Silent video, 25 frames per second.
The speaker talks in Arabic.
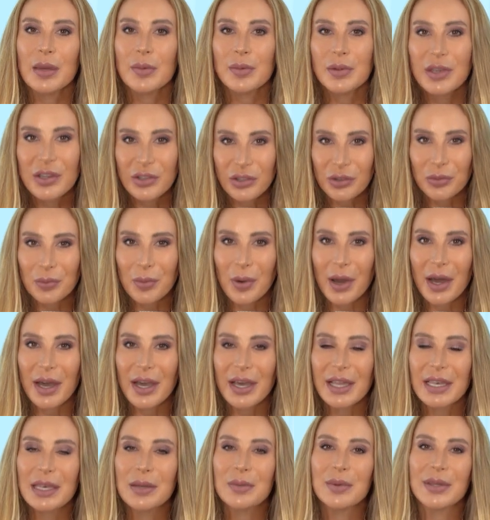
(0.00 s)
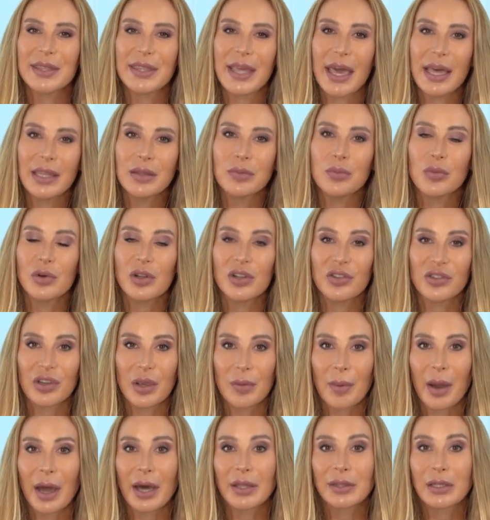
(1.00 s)
بيشبه اللي بتقدمه
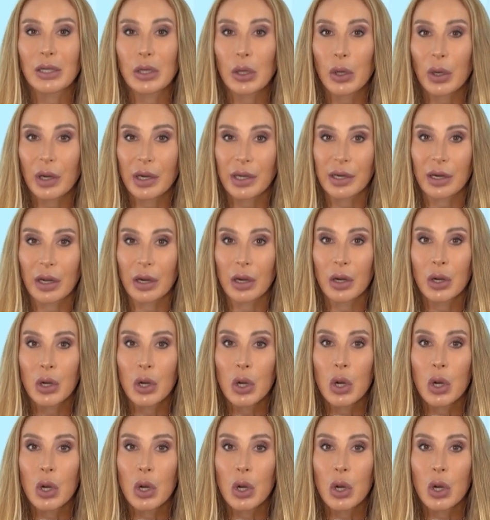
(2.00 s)
الجامعات الأخرى